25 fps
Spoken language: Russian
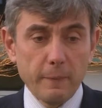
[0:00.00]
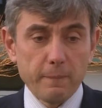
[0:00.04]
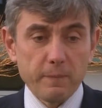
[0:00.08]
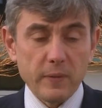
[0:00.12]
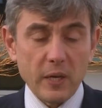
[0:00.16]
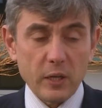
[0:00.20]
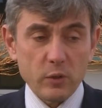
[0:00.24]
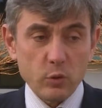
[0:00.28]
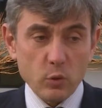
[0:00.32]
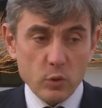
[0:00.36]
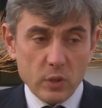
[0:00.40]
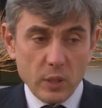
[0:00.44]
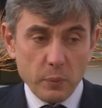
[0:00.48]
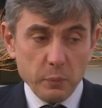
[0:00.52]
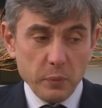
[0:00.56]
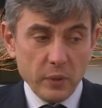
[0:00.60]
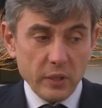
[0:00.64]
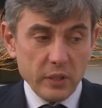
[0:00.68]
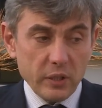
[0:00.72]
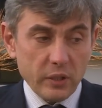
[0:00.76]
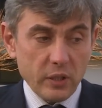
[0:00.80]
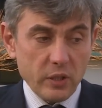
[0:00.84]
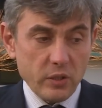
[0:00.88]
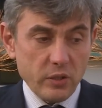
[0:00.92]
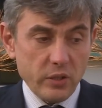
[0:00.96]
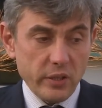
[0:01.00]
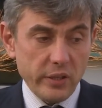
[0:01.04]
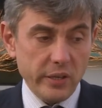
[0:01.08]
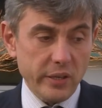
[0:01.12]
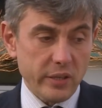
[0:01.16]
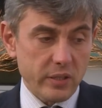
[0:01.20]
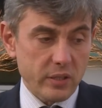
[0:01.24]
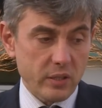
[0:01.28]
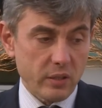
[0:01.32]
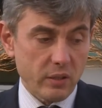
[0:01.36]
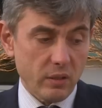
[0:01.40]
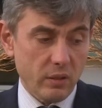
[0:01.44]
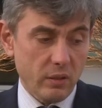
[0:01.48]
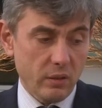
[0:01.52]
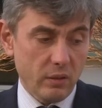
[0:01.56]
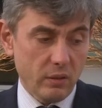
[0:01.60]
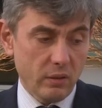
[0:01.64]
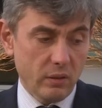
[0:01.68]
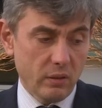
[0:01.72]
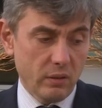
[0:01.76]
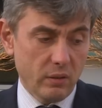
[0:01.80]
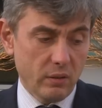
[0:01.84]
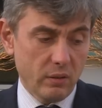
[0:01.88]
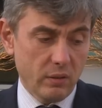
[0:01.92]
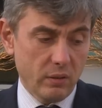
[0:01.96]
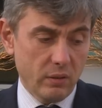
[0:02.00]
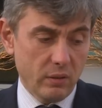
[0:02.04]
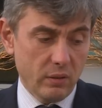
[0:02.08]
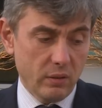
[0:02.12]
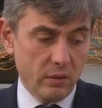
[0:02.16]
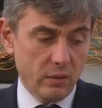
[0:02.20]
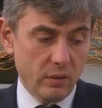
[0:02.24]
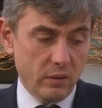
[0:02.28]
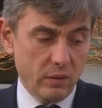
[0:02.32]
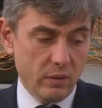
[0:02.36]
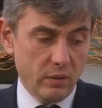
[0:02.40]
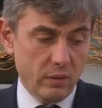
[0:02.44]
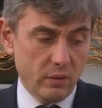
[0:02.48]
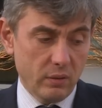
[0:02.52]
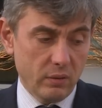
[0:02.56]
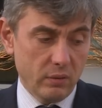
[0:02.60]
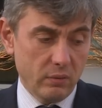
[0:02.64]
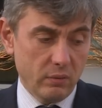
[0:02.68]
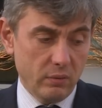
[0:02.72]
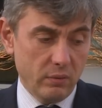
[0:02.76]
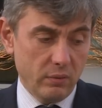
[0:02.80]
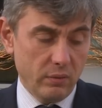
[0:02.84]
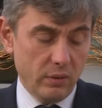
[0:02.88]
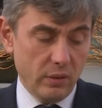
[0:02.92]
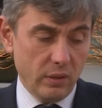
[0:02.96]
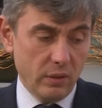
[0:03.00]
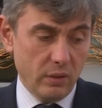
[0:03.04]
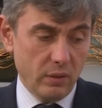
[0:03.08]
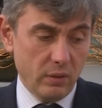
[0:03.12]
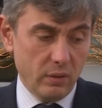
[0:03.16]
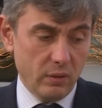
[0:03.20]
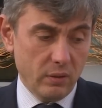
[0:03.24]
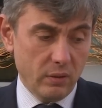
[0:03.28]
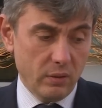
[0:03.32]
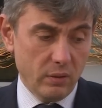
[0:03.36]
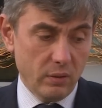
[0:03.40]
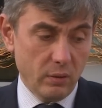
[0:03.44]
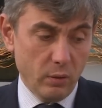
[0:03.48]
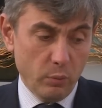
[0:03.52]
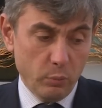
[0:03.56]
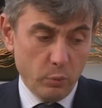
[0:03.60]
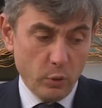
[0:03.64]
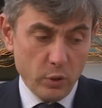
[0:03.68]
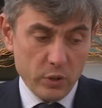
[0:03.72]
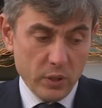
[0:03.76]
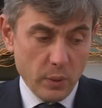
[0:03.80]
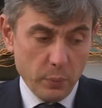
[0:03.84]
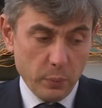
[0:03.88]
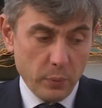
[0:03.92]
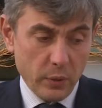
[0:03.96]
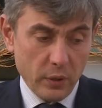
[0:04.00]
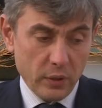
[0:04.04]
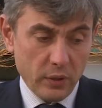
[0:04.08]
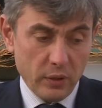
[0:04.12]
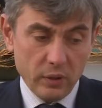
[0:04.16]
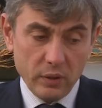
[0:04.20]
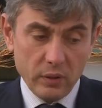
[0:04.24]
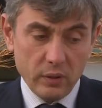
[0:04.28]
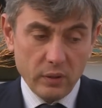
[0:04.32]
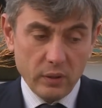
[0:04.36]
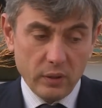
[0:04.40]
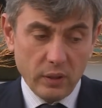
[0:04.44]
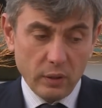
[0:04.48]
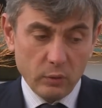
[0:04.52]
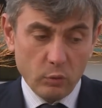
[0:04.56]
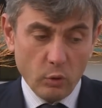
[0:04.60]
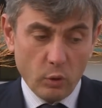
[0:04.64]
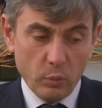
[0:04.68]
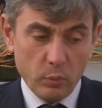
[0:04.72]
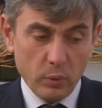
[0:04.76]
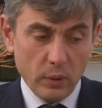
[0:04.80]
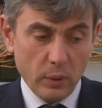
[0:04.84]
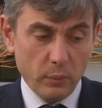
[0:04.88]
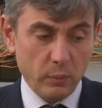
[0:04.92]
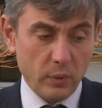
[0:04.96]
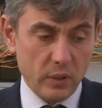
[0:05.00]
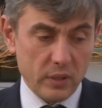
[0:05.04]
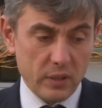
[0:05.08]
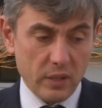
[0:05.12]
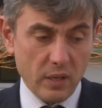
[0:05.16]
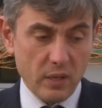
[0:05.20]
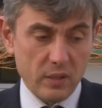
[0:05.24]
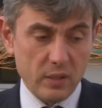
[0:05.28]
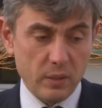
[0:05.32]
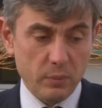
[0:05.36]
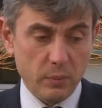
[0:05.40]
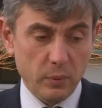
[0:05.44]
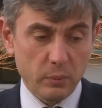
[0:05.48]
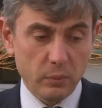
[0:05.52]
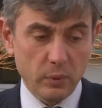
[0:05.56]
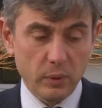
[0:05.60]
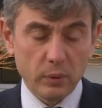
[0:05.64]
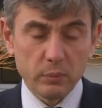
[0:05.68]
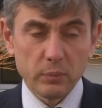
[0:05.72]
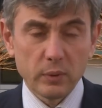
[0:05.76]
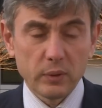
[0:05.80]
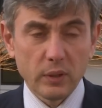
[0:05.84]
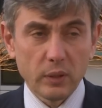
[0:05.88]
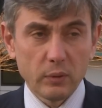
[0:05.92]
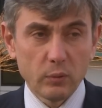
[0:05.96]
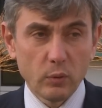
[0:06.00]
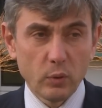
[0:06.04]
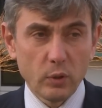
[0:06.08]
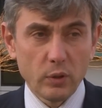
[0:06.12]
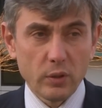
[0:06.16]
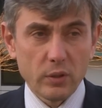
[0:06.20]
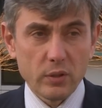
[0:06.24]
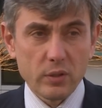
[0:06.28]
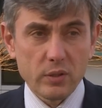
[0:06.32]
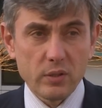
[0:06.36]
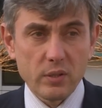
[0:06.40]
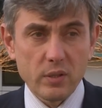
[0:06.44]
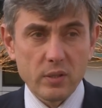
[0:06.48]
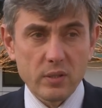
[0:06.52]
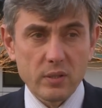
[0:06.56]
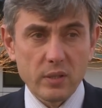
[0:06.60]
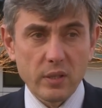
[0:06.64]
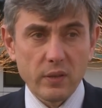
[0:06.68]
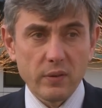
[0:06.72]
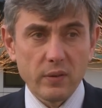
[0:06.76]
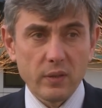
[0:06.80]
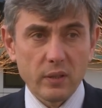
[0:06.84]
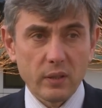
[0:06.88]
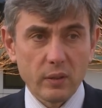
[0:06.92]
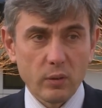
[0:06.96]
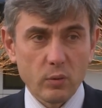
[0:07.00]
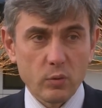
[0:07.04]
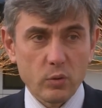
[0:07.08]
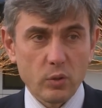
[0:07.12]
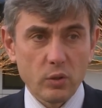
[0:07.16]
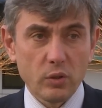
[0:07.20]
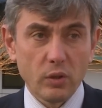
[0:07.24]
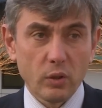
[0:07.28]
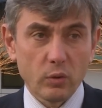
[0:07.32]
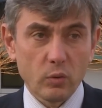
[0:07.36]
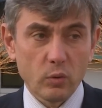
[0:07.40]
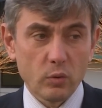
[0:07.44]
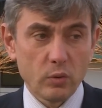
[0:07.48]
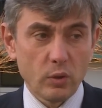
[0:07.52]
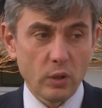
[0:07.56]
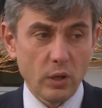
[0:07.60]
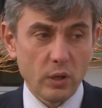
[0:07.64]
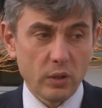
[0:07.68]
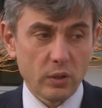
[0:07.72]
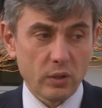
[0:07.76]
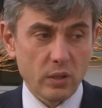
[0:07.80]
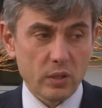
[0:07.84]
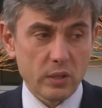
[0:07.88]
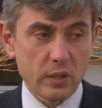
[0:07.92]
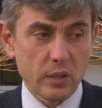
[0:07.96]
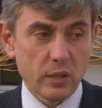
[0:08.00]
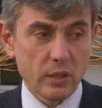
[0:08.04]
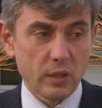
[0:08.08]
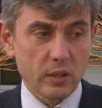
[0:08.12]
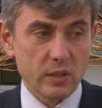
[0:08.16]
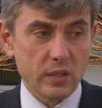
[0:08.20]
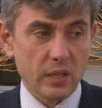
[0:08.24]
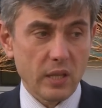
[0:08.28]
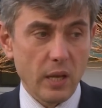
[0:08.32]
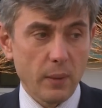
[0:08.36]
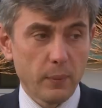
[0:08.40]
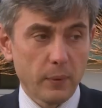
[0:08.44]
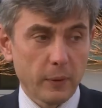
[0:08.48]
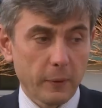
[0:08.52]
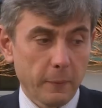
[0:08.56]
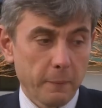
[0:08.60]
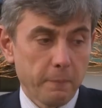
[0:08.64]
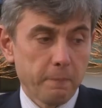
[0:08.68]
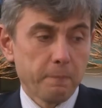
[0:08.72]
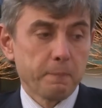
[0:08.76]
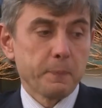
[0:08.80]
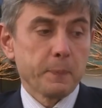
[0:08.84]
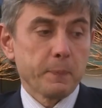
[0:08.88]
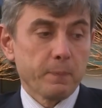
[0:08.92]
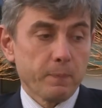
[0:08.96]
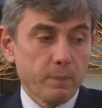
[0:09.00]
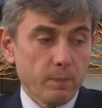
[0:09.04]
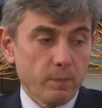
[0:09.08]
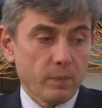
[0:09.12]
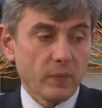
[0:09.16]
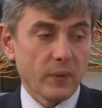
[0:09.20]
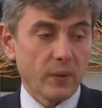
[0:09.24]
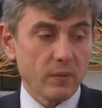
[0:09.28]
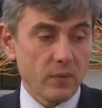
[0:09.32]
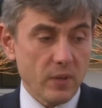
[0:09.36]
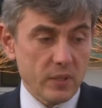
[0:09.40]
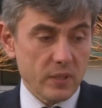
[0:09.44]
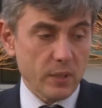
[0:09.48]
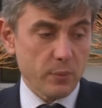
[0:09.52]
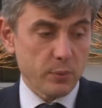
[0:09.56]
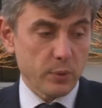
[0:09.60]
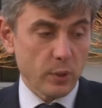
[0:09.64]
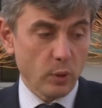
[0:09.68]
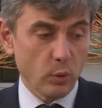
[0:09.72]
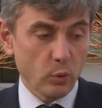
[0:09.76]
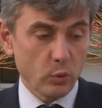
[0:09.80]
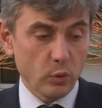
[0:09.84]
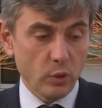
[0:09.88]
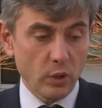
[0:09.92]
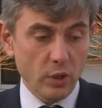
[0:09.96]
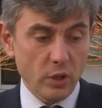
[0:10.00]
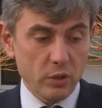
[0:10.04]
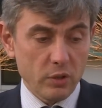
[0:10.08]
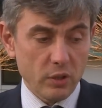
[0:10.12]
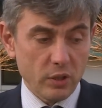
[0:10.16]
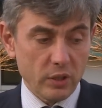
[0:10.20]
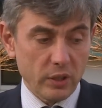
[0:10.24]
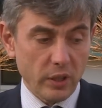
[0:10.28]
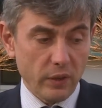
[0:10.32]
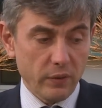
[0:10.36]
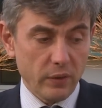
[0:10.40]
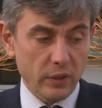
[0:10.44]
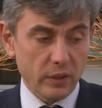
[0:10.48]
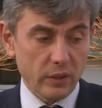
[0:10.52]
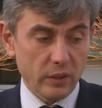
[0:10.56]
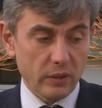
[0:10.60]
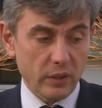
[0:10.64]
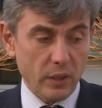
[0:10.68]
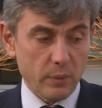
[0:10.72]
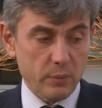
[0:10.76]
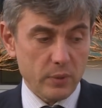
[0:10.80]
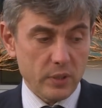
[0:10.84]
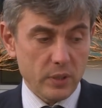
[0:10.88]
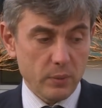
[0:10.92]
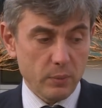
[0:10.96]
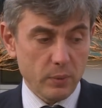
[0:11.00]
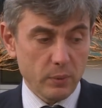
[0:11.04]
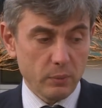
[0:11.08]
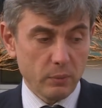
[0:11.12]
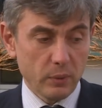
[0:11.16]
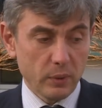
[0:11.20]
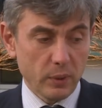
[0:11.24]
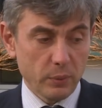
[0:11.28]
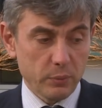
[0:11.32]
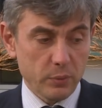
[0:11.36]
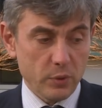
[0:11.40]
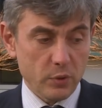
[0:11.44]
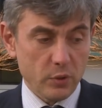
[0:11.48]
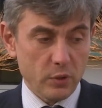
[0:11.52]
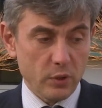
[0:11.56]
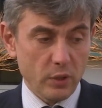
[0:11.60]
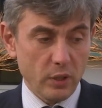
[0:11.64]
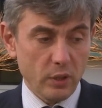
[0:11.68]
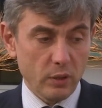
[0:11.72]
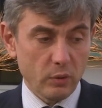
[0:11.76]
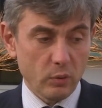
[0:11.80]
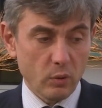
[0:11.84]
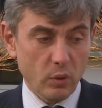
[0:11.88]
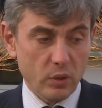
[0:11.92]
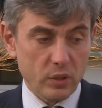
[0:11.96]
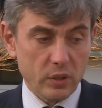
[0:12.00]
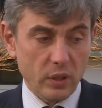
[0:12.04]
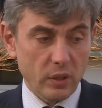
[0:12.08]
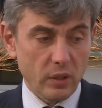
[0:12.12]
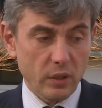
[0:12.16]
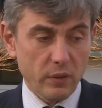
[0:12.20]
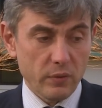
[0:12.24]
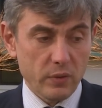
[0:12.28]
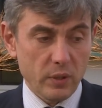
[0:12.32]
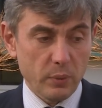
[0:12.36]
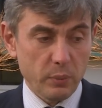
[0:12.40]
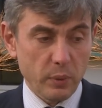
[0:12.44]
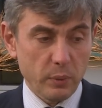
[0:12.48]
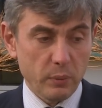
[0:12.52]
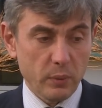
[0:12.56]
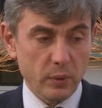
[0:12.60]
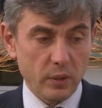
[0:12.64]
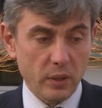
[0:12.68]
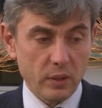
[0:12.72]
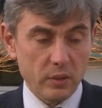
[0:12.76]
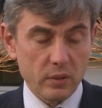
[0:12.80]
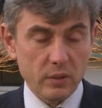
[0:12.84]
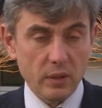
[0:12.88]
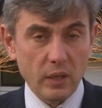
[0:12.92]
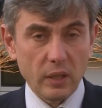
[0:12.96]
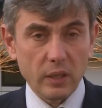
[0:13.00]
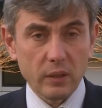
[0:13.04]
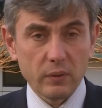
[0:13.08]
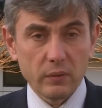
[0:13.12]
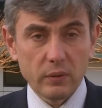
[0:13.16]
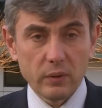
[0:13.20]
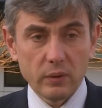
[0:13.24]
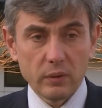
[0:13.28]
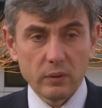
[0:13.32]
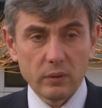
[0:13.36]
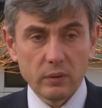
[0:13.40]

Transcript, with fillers: Так что соперник интересный, э, и любой соперник, который бы нам достался, мы были бы довольны. Здесь, наверное, уже нет деления на сильных, слабых. Есть абсолютные лидеры, наверное, там с ними было бы тяжелее, но остальные все примерно одинаковые.